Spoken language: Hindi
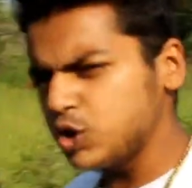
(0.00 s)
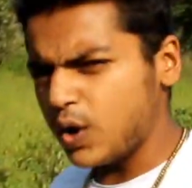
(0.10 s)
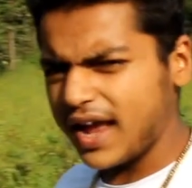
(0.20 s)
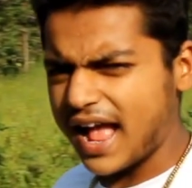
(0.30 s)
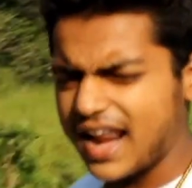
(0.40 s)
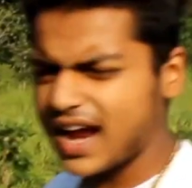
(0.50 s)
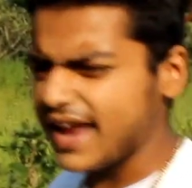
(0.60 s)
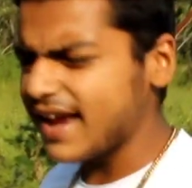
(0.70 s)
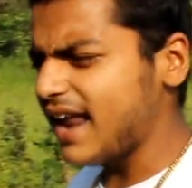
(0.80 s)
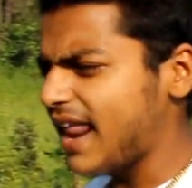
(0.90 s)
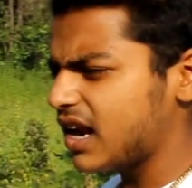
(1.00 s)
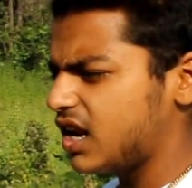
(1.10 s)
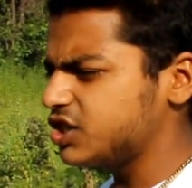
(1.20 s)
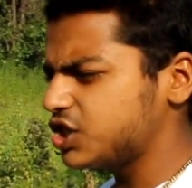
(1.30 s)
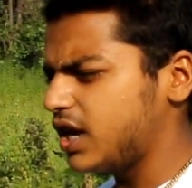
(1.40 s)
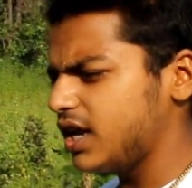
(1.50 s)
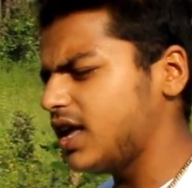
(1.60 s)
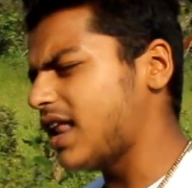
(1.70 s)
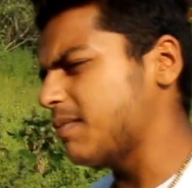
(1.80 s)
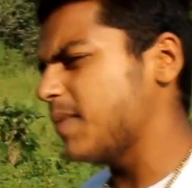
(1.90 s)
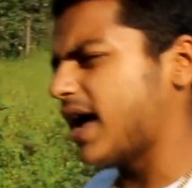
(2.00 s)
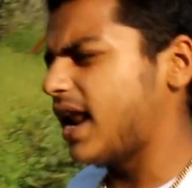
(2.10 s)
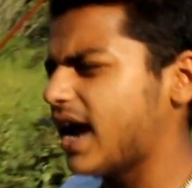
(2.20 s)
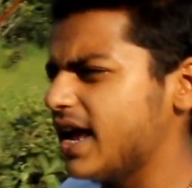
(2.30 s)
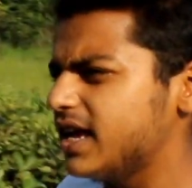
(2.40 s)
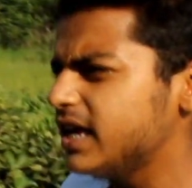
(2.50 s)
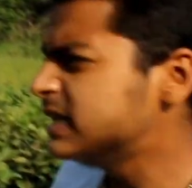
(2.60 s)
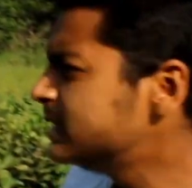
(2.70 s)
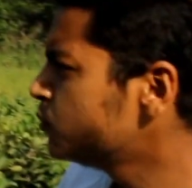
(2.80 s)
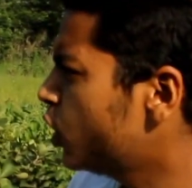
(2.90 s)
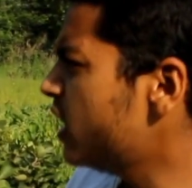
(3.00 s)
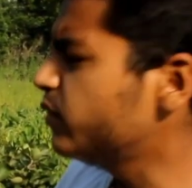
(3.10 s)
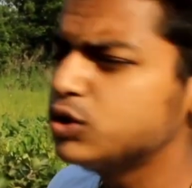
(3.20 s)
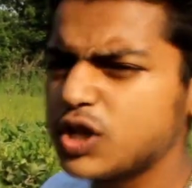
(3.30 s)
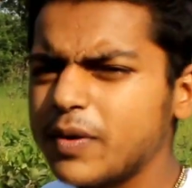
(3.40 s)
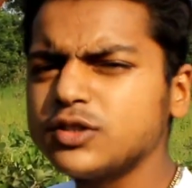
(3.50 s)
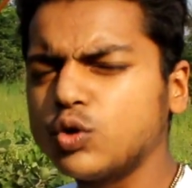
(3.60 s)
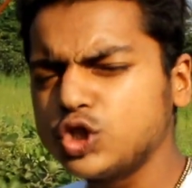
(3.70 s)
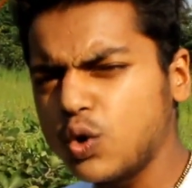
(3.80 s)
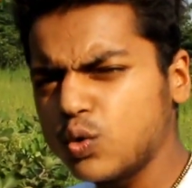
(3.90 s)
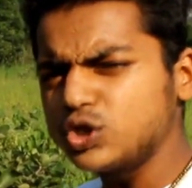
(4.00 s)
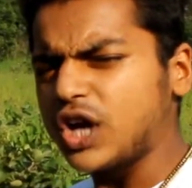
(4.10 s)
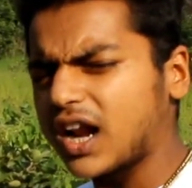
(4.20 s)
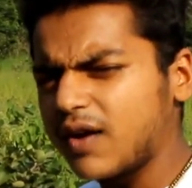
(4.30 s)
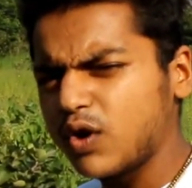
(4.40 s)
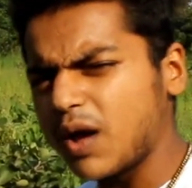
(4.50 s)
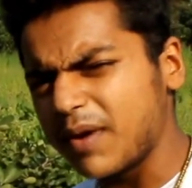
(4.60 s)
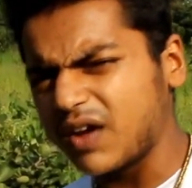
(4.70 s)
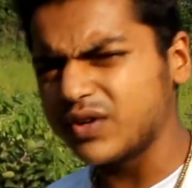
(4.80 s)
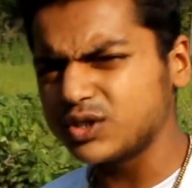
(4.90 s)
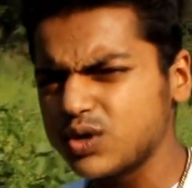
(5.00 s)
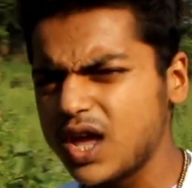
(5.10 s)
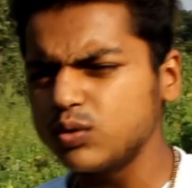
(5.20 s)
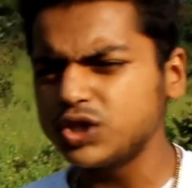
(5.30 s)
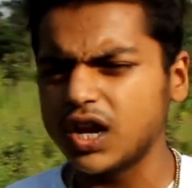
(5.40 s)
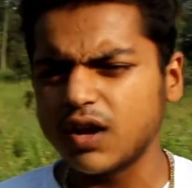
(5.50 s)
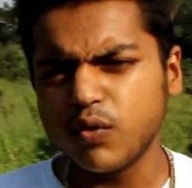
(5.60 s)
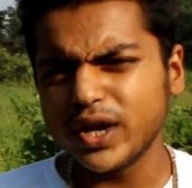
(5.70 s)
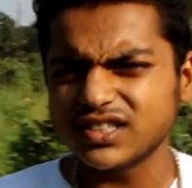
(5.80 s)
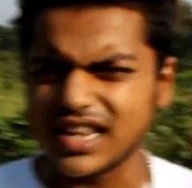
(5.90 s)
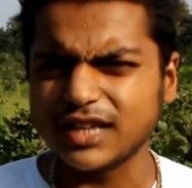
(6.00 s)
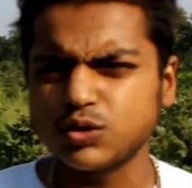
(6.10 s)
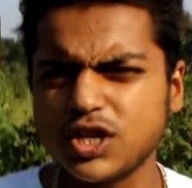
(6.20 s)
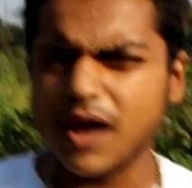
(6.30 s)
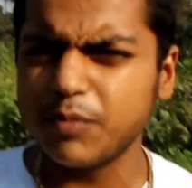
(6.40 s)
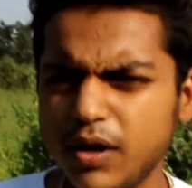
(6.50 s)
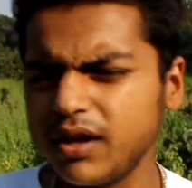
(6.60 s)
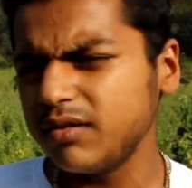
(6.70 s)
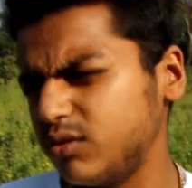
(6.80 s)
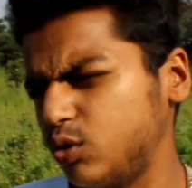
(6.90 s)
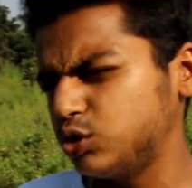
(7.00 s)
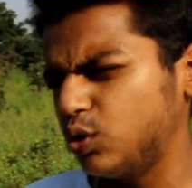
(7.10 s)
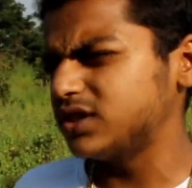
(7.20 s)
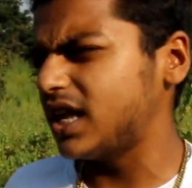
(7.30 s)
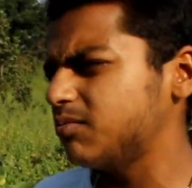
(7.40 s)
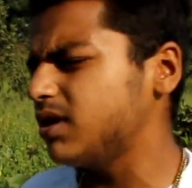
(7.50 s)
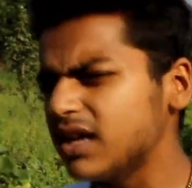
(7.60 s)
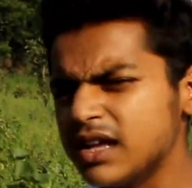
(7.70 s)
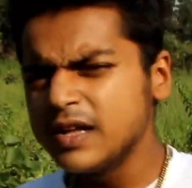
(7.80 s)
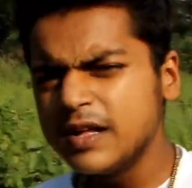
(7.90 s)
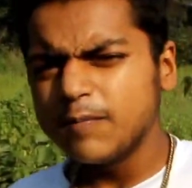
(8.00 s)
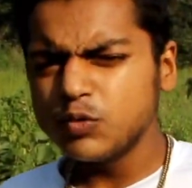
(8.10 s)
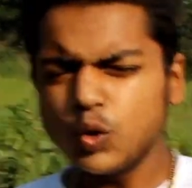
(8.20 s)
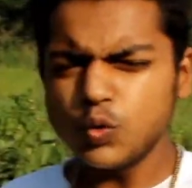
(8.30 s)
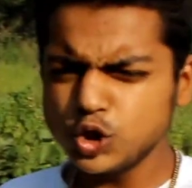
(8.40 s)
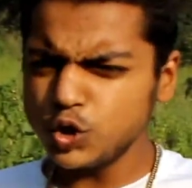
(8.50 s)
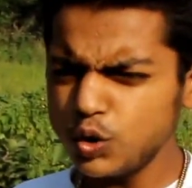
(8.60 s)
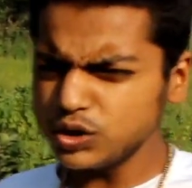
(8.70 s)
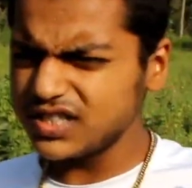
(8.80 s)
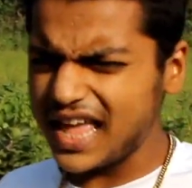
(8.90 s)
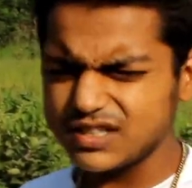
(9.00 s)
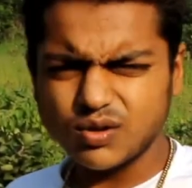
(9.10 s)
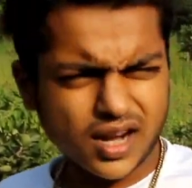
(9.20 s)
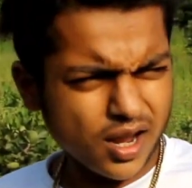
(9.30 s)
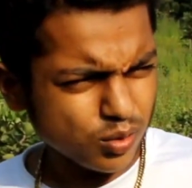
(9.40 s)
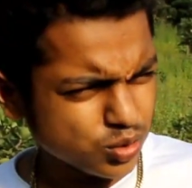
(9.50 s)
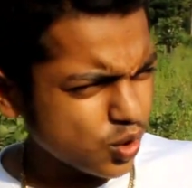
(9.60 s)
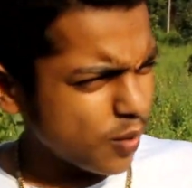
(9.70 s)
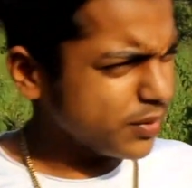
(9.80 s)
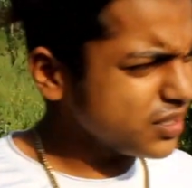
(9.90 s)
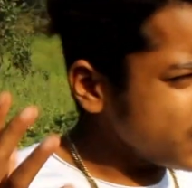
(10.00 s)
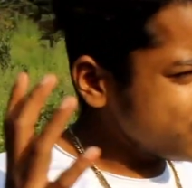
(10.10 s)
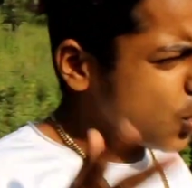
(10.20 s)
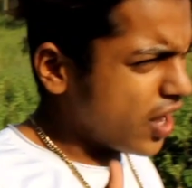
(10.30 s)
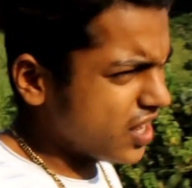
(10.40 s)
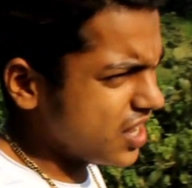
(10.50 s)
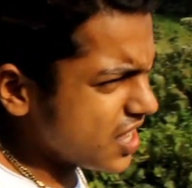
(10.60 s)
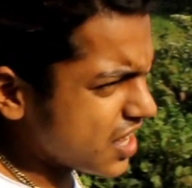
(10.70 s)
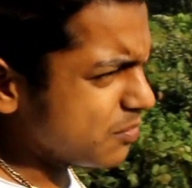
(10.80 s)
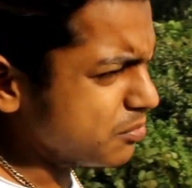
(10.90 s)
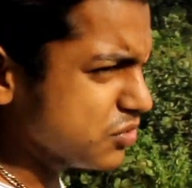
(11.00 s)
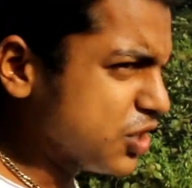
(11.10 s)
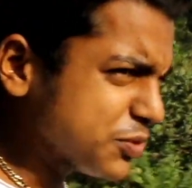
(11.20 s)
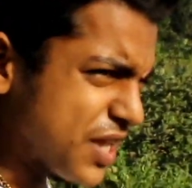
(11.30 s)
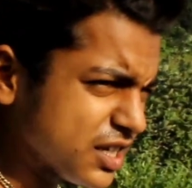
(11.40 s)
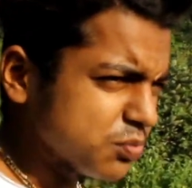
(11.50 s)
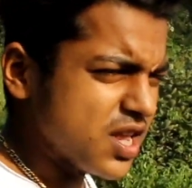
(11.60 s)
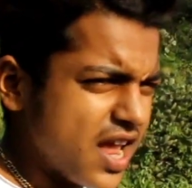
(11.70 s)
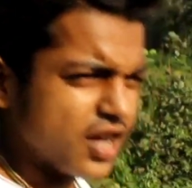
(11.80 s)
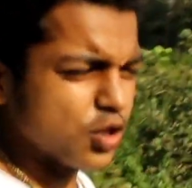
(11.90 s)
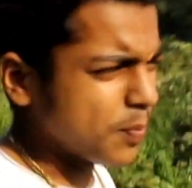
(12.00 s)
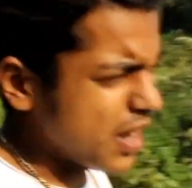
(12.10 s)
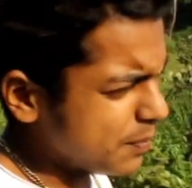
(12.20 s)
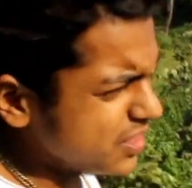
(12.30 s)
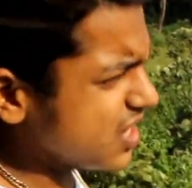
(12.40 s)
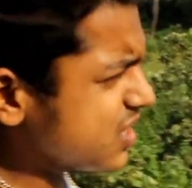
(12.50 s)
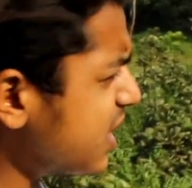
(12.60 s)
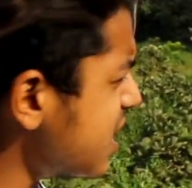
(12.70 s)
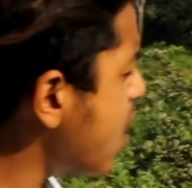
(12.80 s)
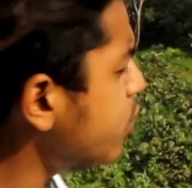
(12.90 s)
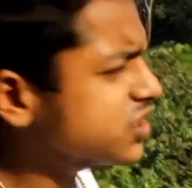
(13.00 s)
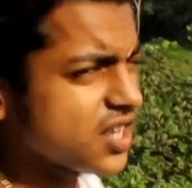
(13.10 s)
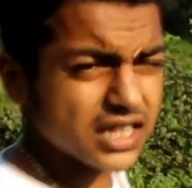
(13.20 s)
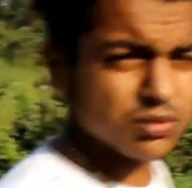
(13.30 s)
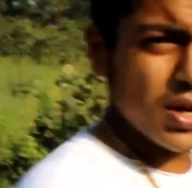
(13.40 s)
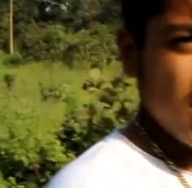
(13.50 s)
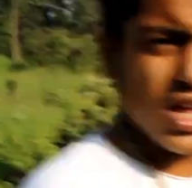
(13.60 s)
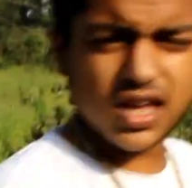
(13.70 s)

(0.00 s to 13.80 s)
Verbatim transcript: जो है खाना खाएंगे डायरेक्ट लंच करेंगे रात में खाना खाएंगे और या फिर उसके बाद सोच रहा हूँ कुछ हल्का फुल्का ब्रेकफास्ट हो जाए कुछ हल्का फुल्का स्नैक्स हो जाए अपने दोस्तों के साथ में तो वो जो स्नैक्स वगैरह है उसको अपन एंजॉय करेंगे कब जब स्नैक्स मिल जाएंगे तो पहले अपन देखते हैं कि यहाँ कोई स्नैक्स मिलेंगे